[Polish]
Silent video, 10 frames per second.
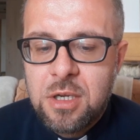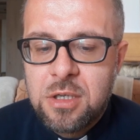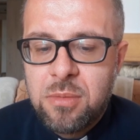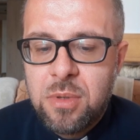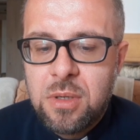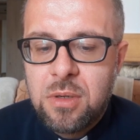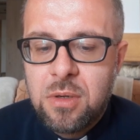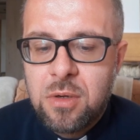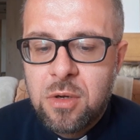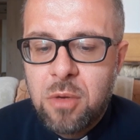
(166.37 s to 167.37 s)
żeby
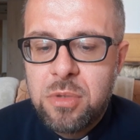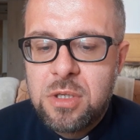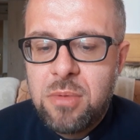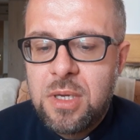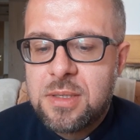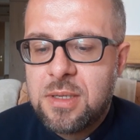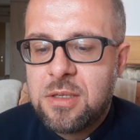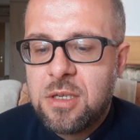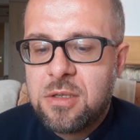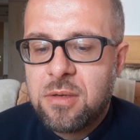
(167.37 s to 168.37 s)
robić miejsce
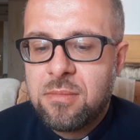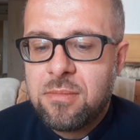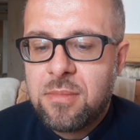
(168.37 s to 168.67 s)
dzieciom,